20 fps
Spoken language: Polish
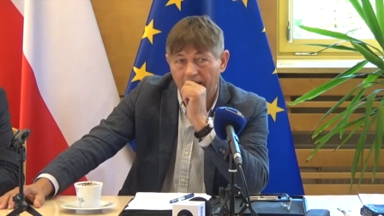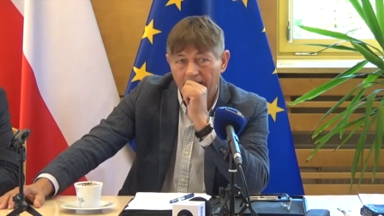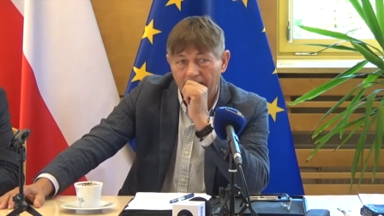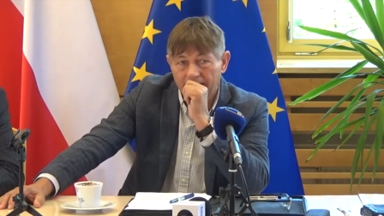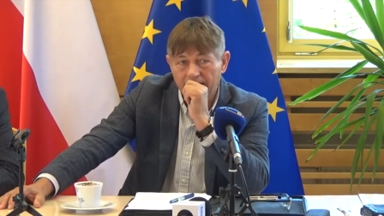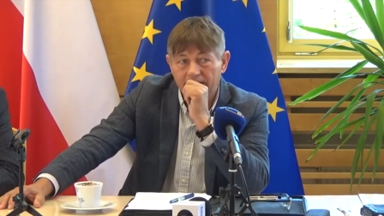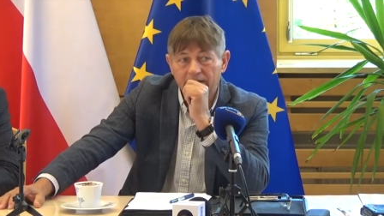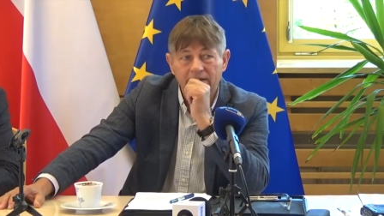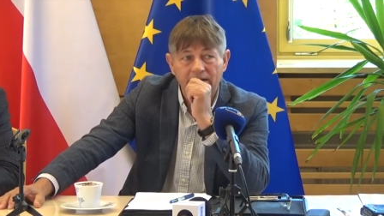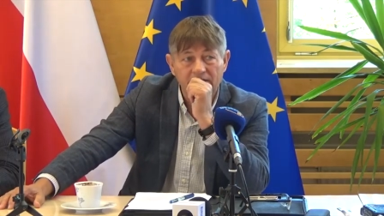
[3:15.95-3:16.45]

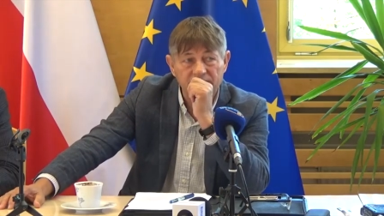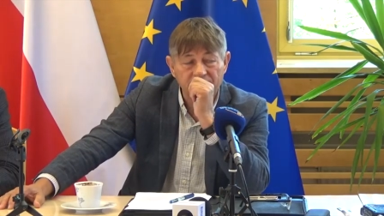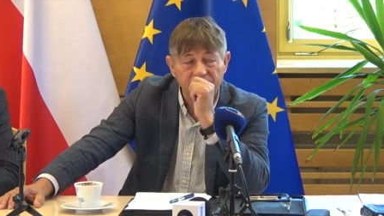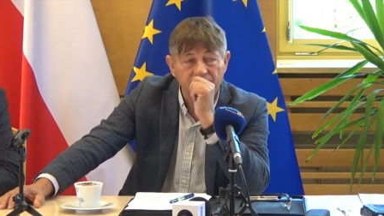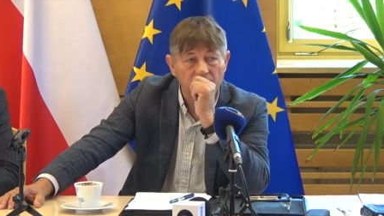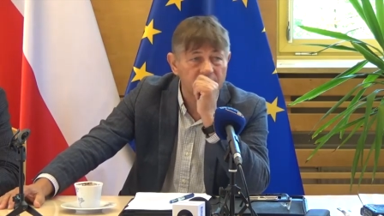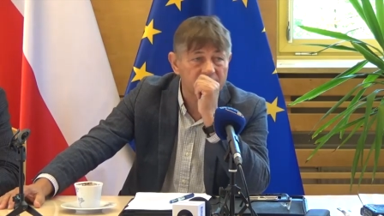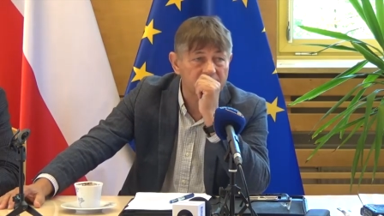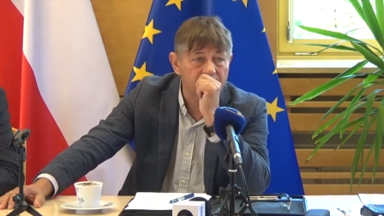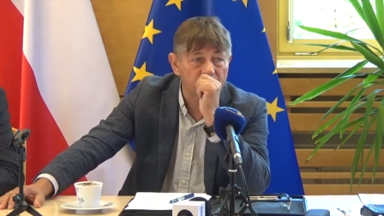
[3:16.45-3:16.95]
Jedyna nasza
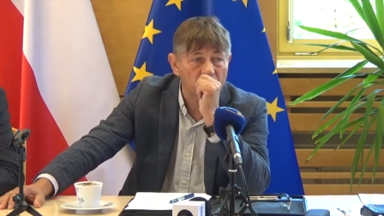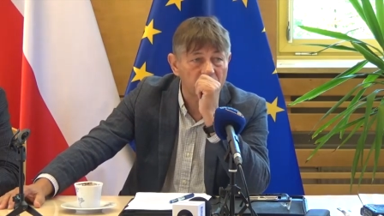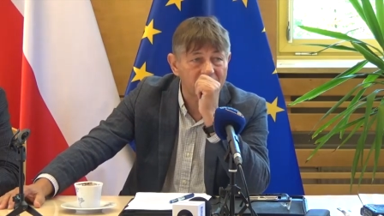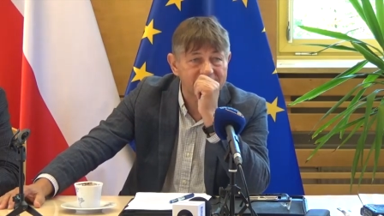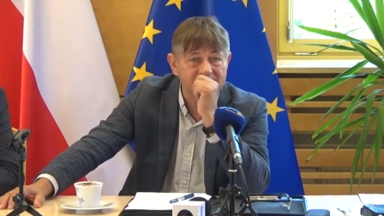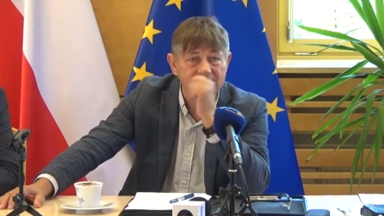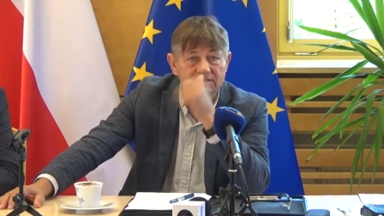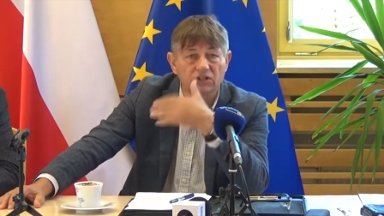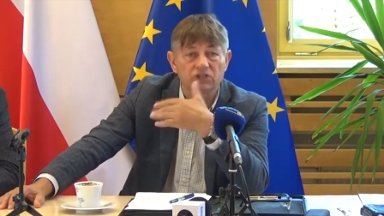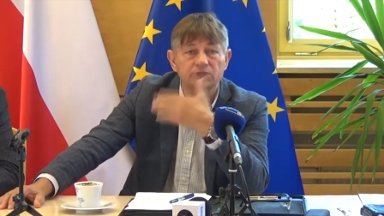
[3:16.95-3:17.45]
forma
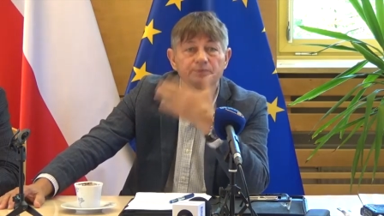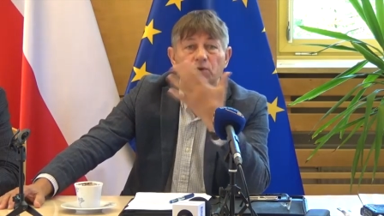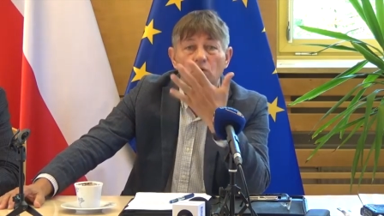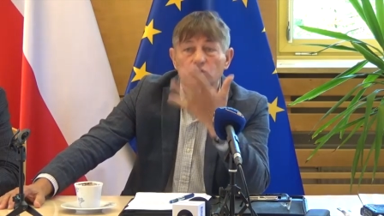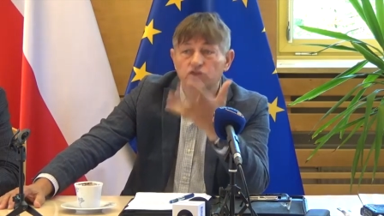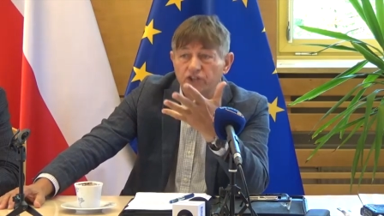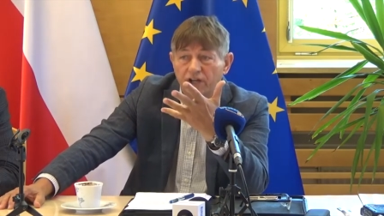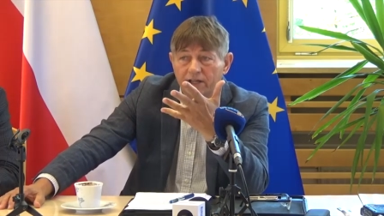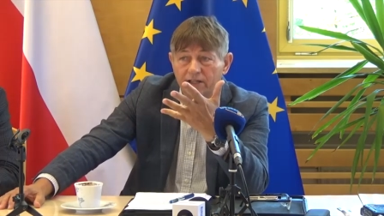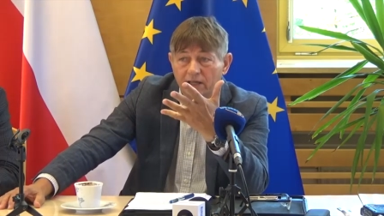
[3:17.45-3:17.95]
dyplomacji to jest
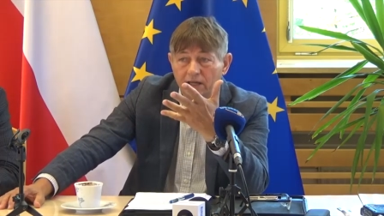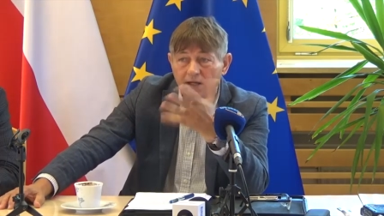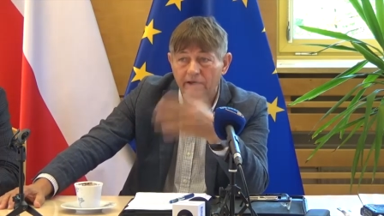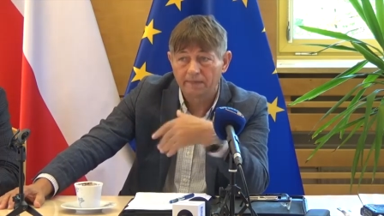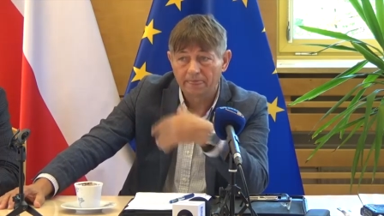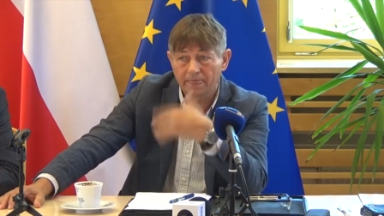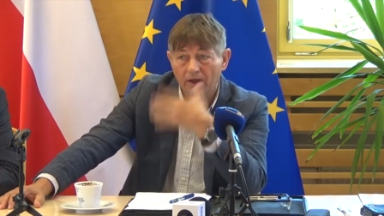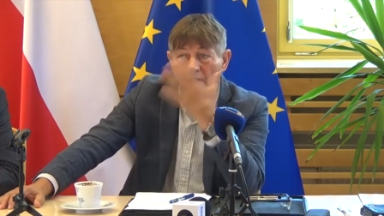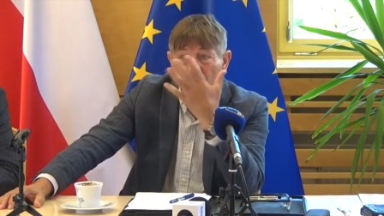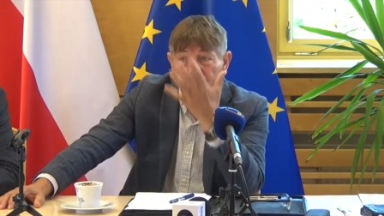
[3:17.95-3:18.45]
proszenie
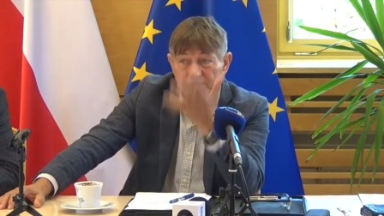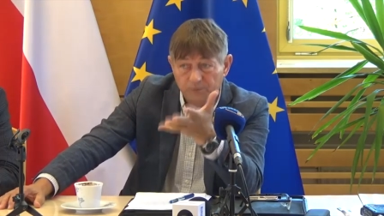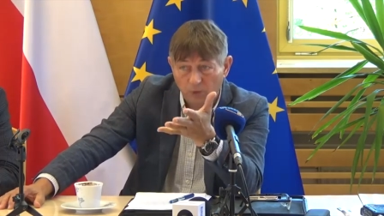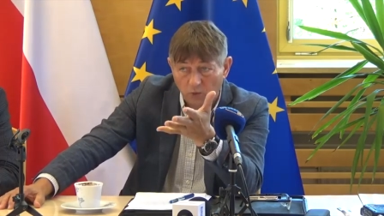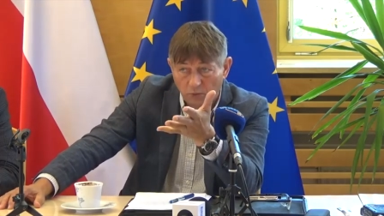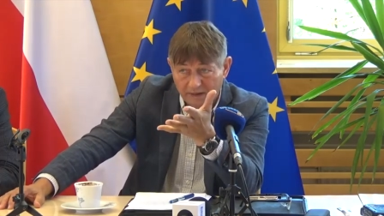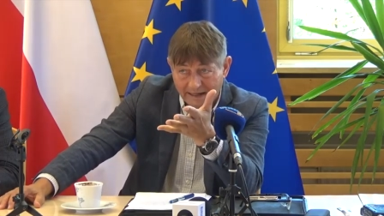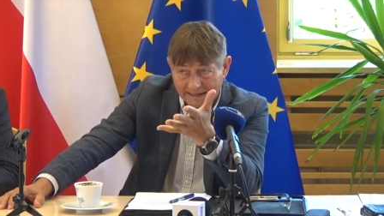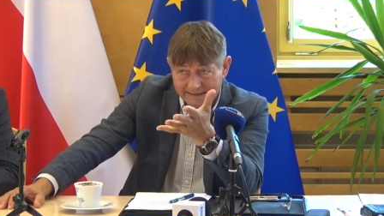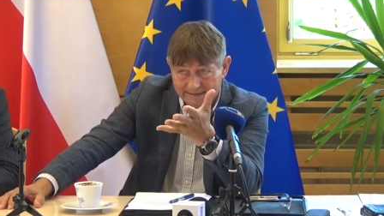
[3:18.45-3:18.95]
o
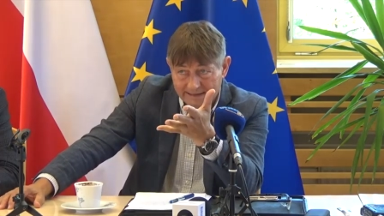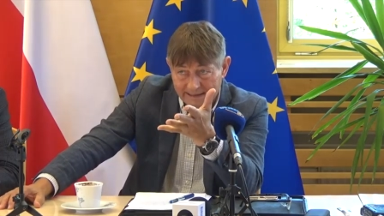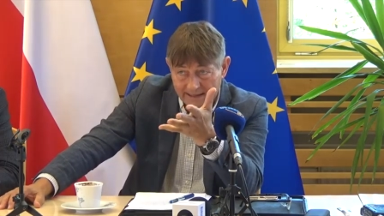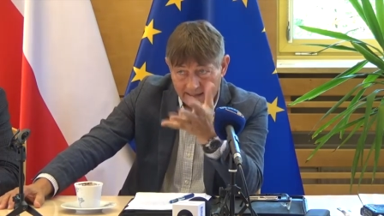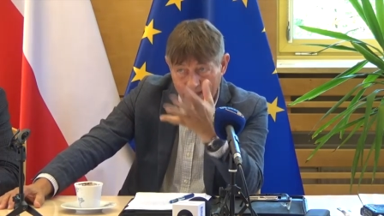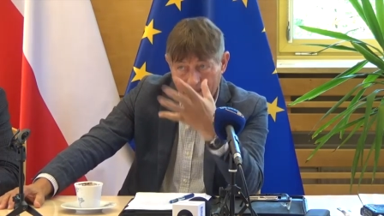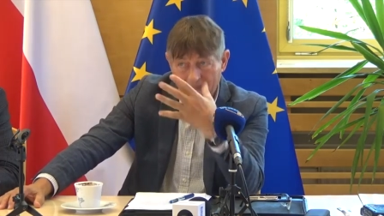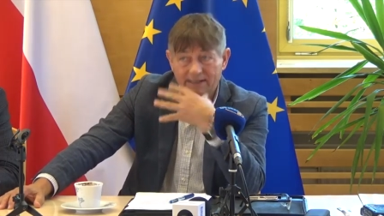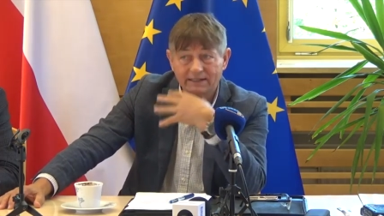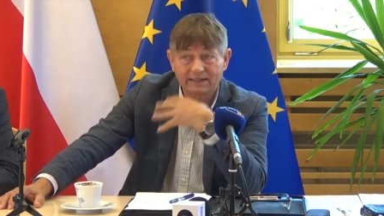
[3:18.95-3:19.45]
współpracę
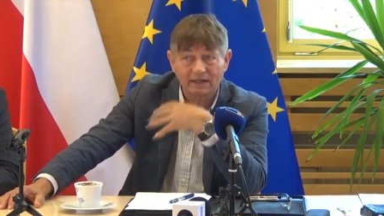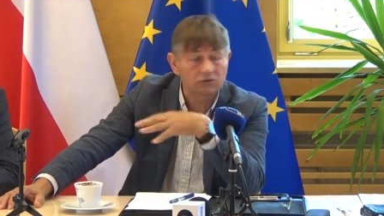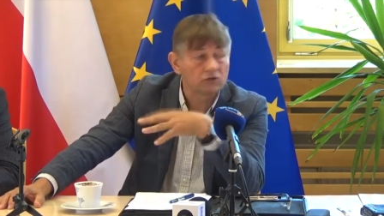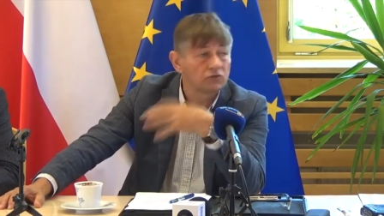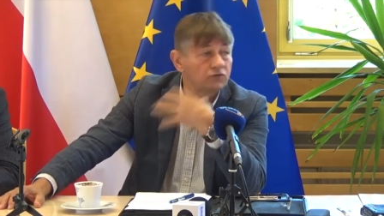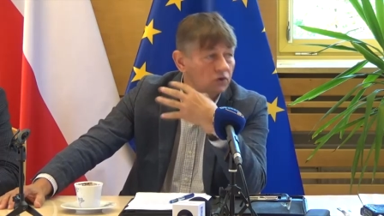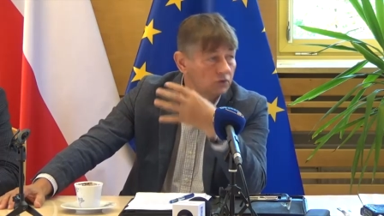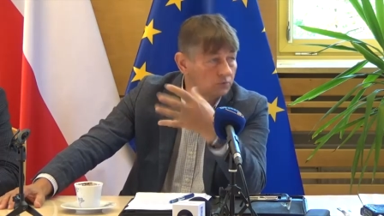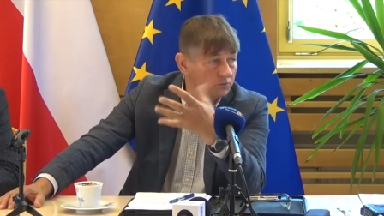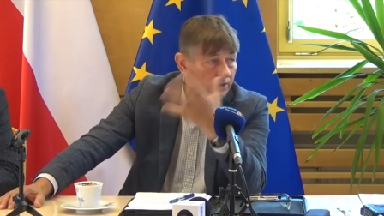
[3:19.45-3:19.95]
i taką
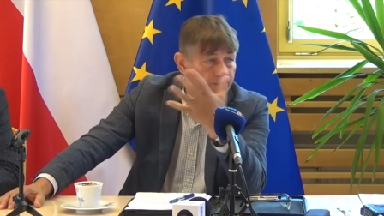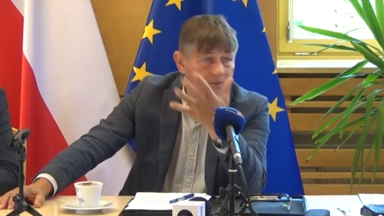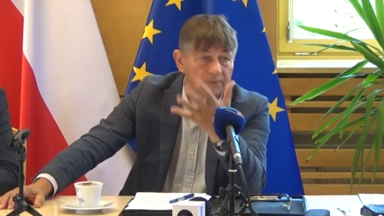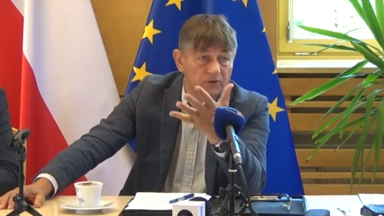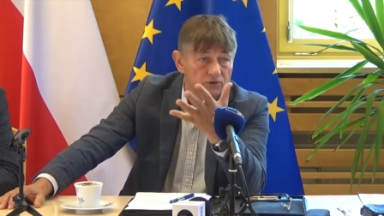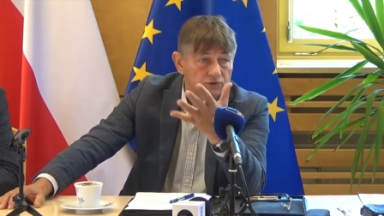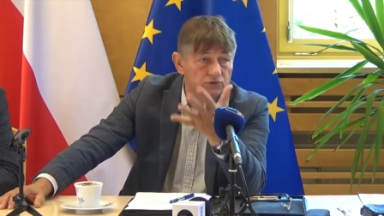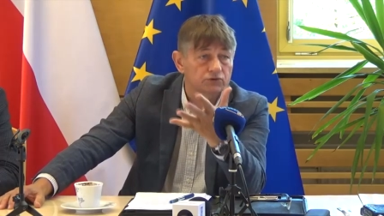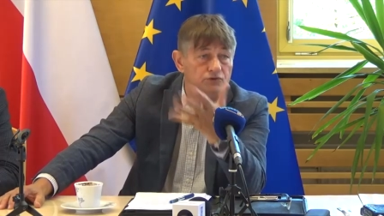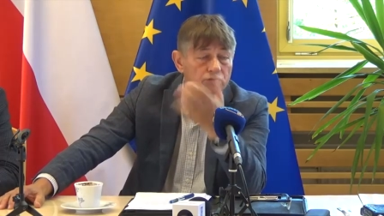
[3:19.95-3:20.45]
formułę po
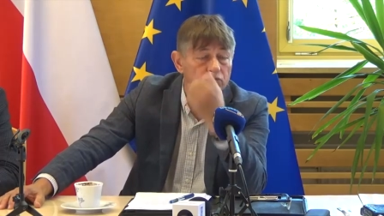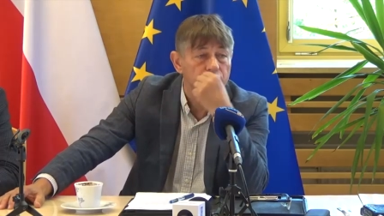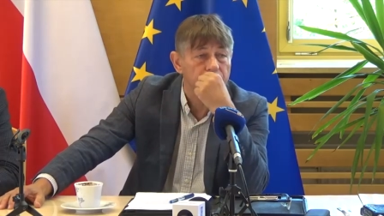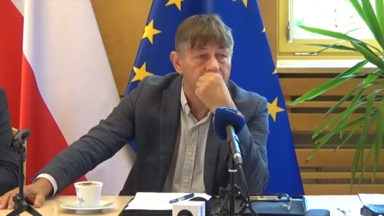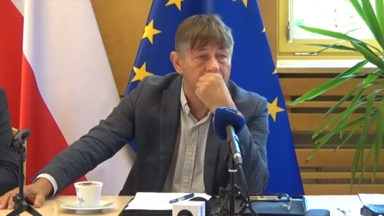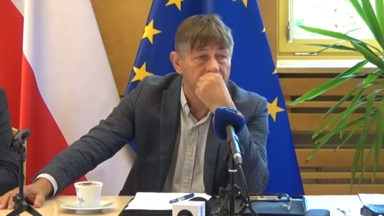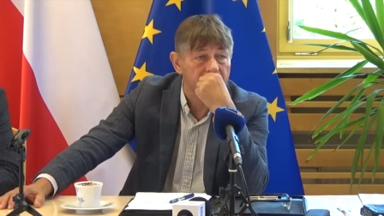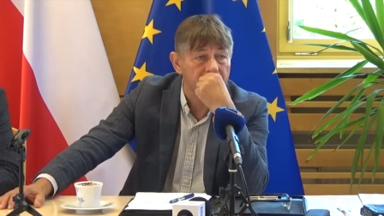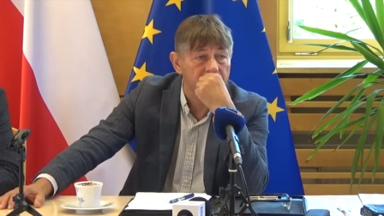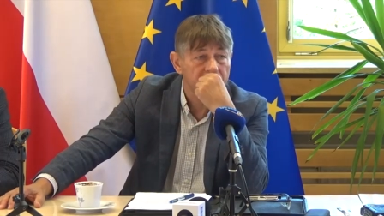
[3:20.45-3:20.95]
prostu
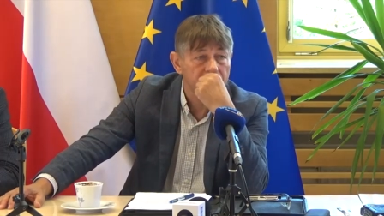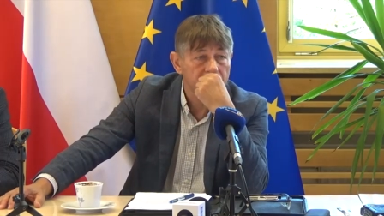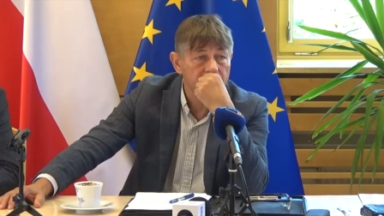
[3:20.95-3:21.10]
stosujemy.